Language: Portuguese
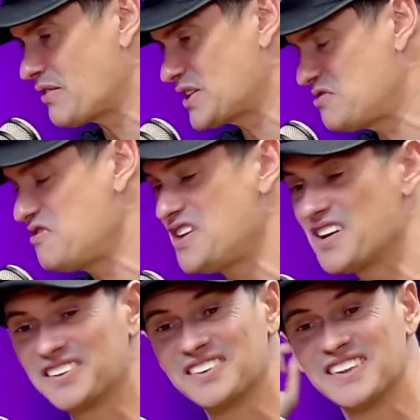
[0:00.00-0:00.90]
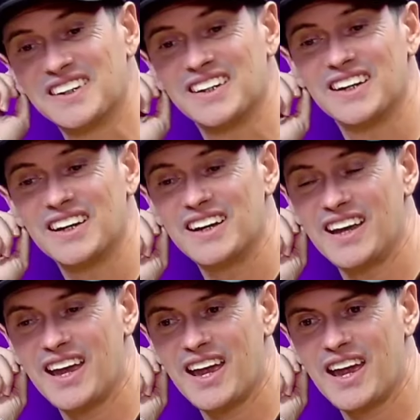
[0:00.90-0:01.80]
adivinhando.
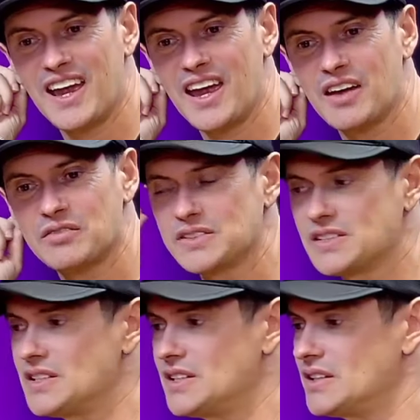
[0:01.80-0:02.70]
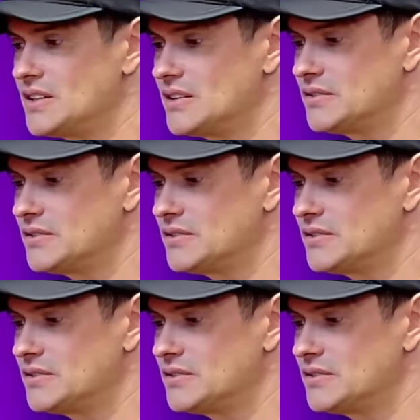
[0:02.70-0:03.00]
É, você,